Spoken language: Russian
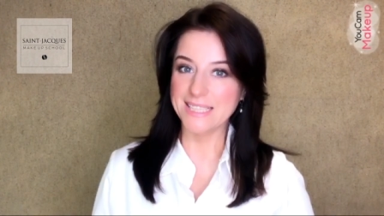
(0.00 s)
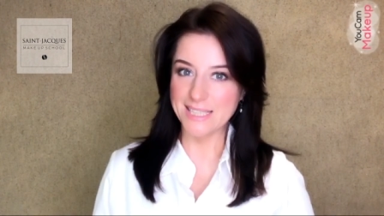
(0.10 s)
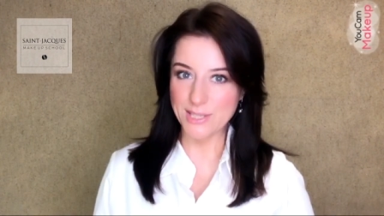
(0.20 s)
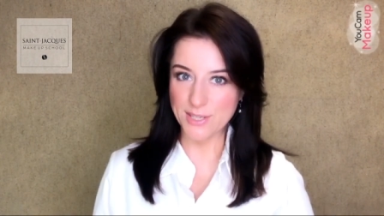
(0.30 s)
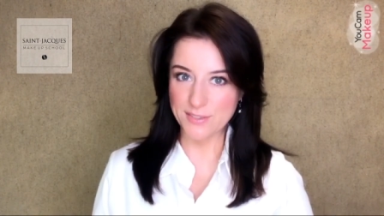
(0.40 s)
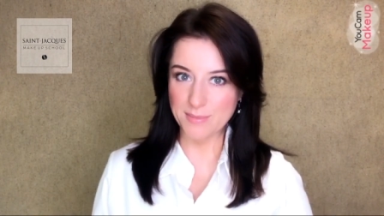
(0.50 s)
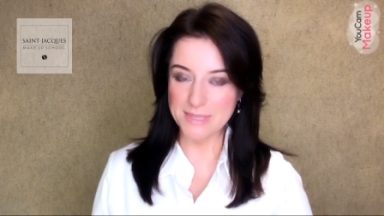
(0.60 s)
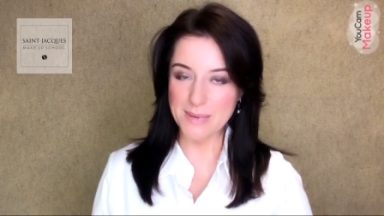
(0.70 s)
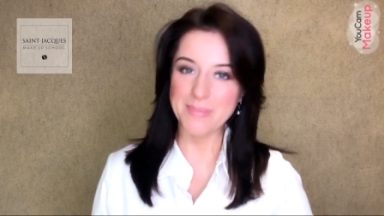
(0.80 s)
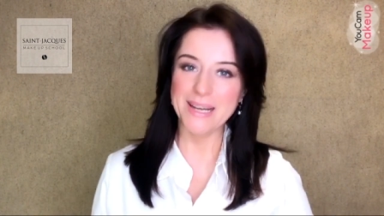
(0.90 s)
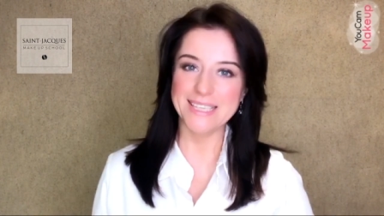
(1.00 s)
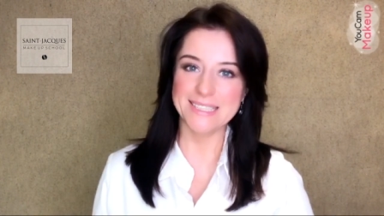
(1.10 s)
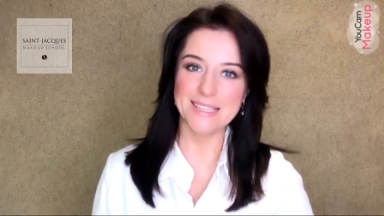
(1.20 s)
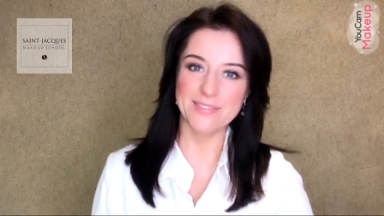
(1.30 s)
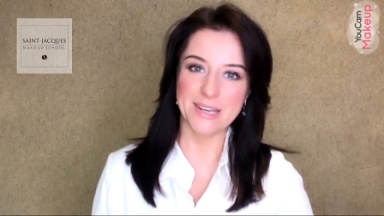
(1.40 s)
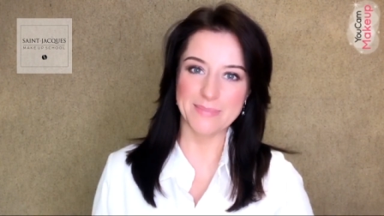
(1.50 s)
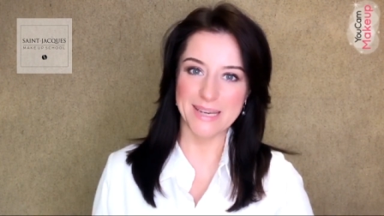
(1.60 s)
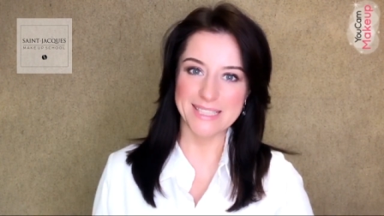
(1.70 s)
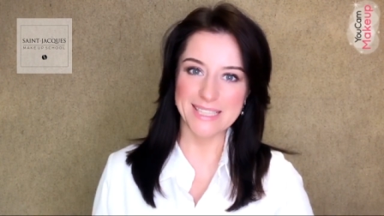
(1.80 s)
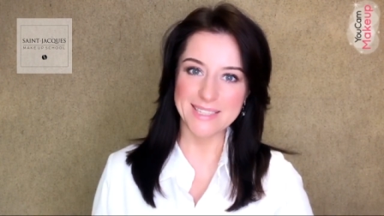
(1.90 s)
Надеюсь, вам была полезная
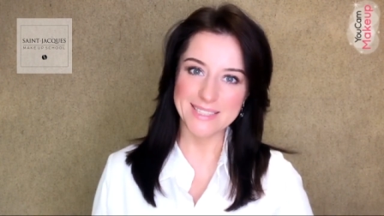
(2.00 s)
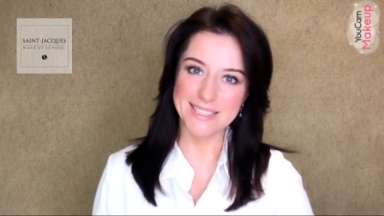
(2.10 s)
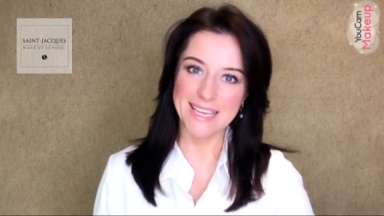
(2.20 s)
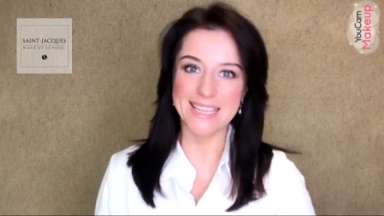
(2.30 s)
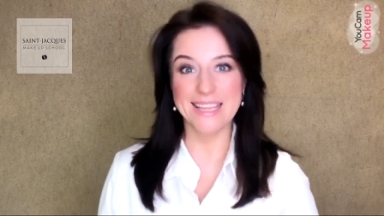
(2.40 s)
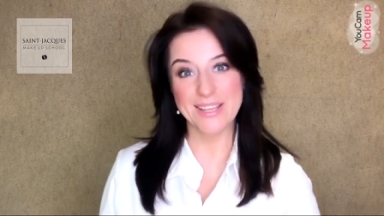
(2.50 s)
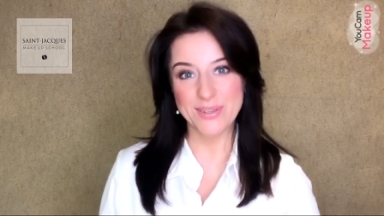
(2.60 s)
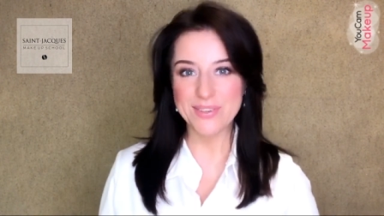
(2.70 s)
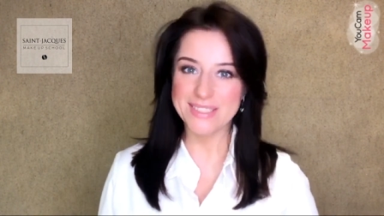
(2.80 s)
информация. До новых